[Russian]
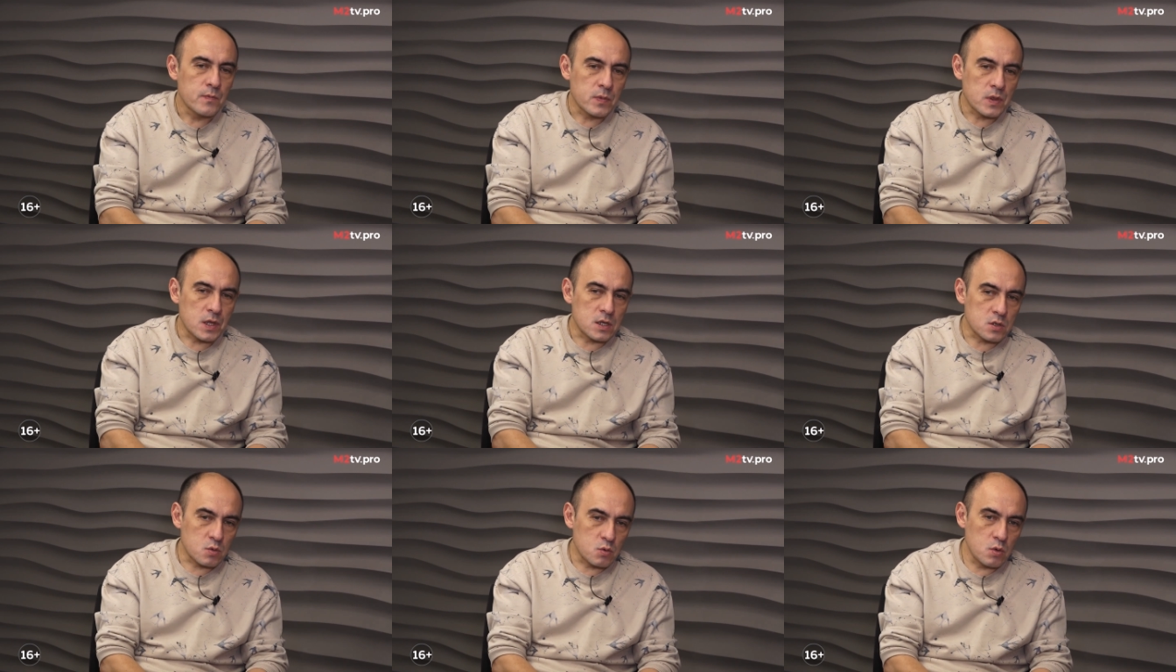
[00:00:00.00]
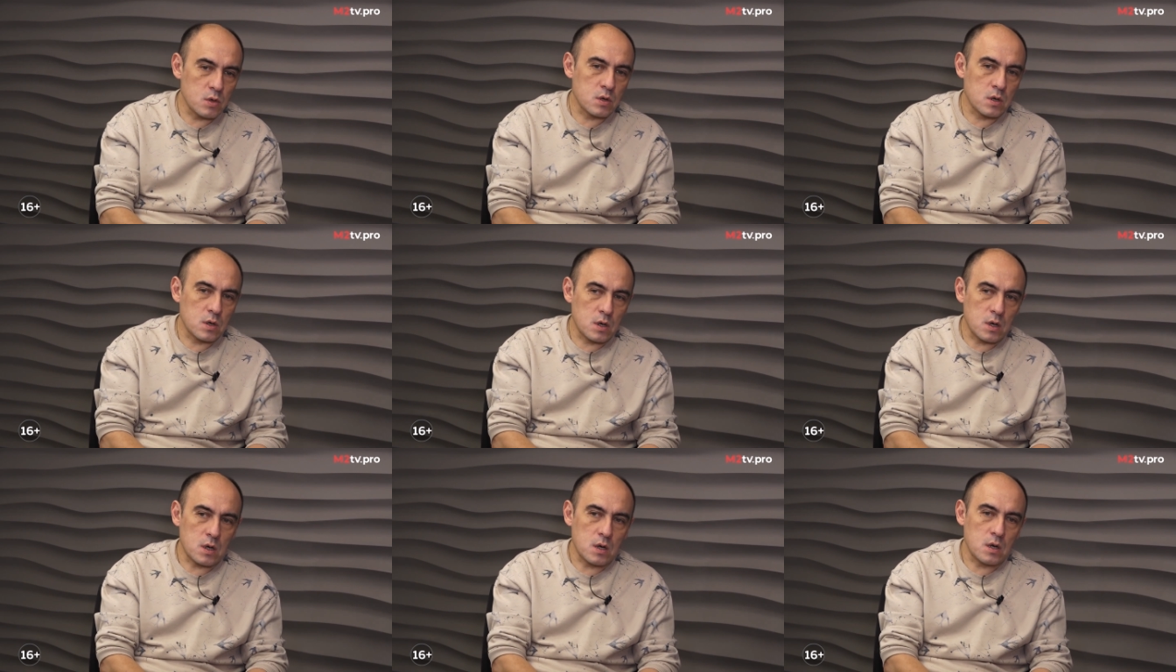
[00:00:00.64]

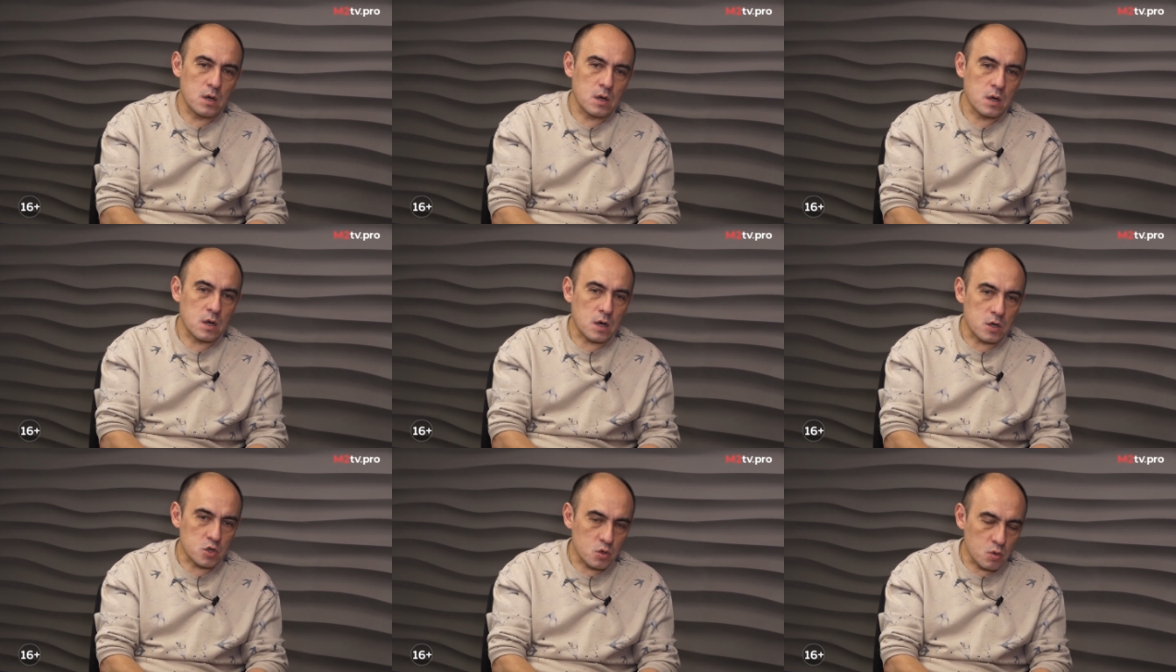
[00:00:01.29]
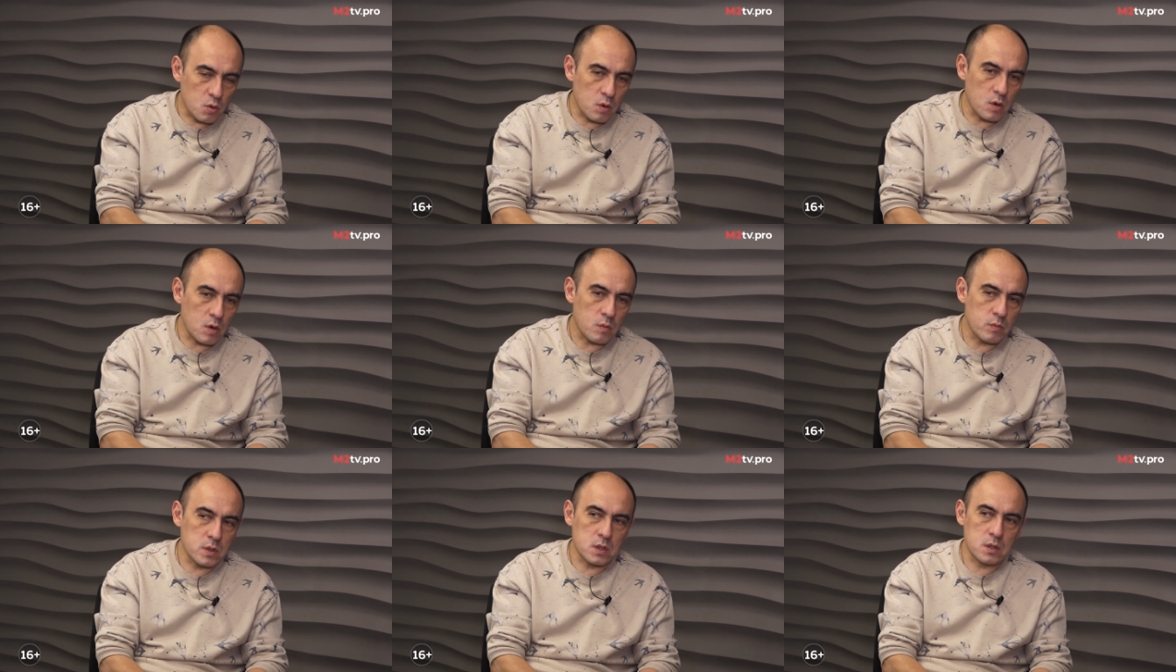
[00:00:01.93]
насколько э, хорошо
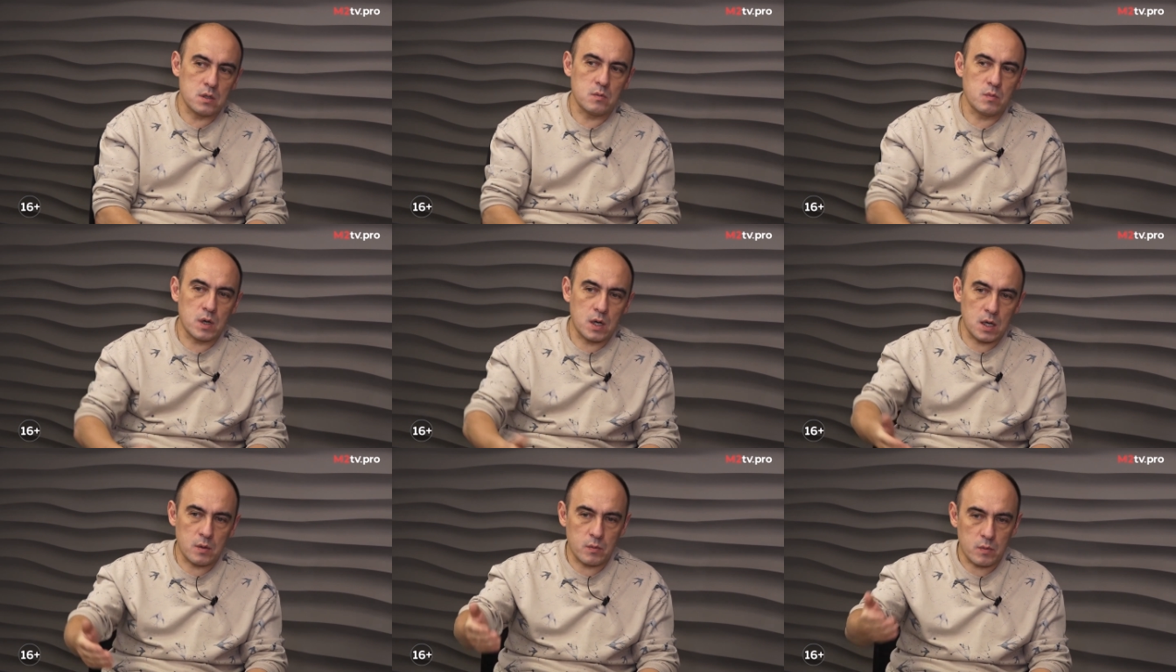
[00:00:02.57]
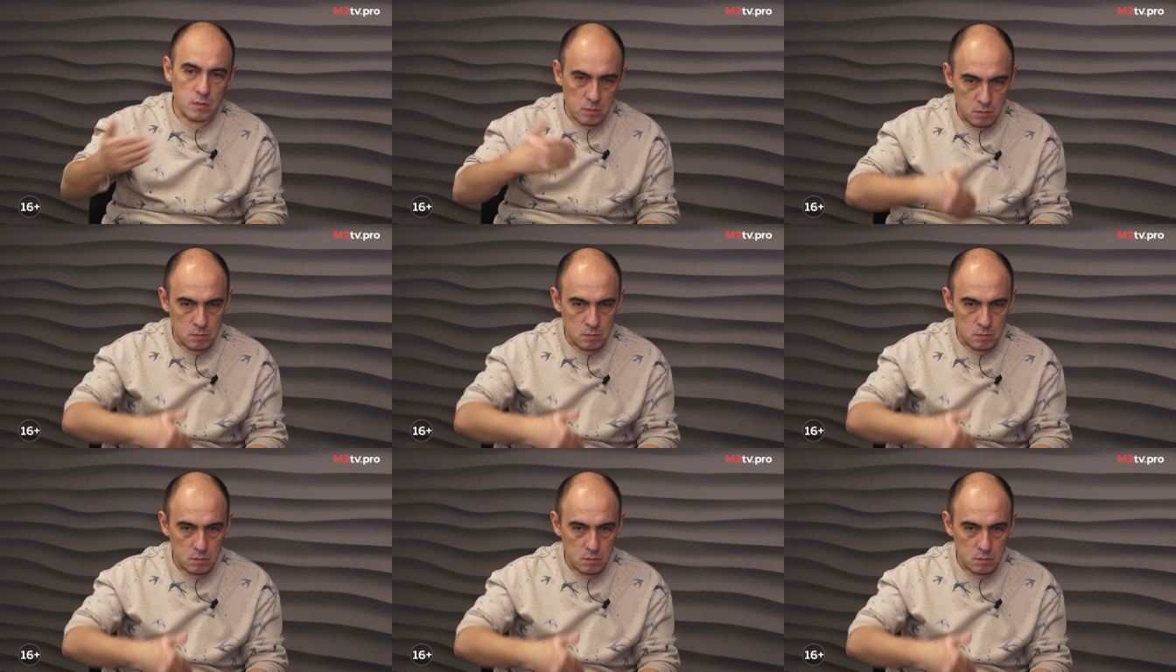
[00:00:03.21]
мы нанимаем